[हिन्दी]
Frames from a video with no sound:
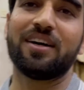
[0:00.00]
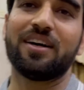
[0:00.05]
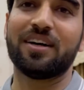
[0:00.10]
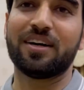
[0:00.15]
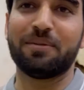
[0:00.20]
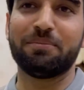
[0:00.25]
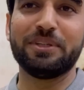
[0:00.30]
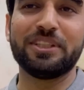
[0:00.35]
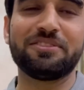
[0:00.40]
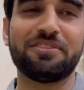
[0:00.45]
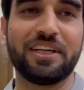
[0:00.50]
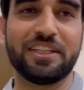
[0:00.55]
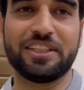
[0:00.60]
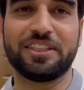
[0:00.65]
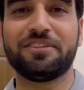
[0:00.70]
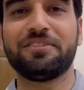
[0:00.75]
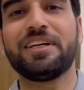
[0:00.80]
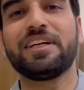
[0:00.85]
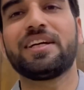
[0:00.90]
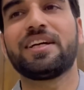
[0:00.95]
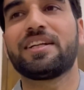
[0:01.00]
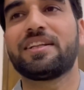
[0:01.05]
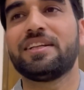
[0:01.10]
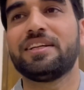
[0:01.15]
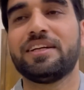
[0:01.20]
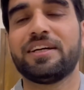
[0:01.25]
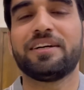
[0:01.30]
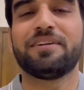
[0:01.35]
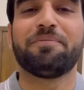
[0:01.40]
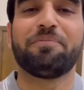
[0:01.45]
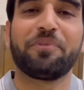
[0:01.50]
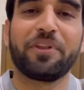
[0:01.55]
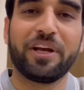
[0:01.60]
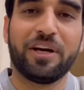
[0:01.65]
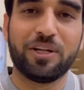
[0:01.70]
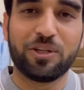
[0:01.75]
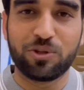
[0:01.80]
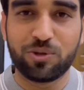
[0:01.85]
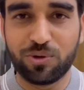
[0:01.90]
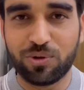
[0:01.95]
अभी साइंशें करती है
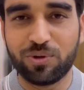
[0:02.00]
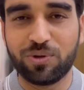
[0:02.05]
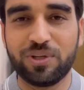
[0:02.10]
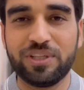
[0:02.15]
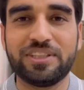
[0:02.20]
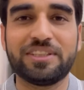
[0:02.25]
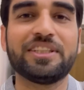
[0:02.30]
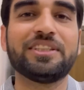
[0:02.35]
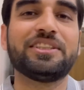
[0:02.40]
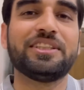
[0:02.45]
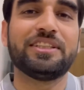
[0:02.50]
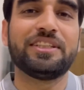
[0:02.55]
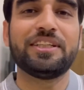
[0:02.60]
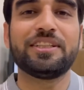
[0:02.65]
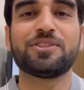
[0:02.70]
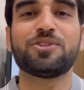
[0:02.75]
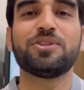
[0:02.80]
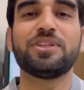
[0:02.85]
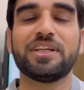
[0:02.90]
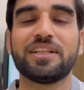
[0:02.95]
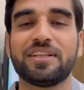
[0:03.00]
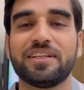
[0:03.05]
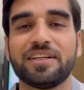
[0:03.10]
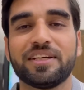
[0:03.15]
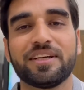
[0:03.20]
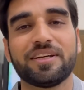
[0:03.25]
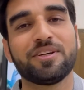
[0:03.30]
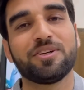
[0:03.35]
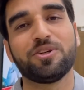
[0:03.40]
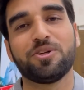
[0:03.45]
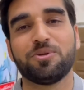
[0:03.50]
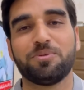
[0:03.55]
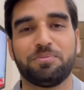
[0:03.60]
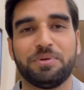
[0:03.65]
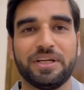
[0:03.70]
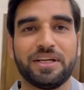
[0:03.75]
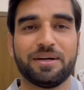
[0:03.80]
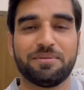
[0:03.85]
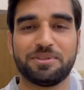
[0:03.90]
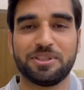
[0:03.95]
तो इसकी चीज़ें इसको देते हैं फिर
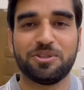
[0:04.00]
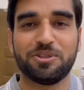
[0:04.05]
आपसे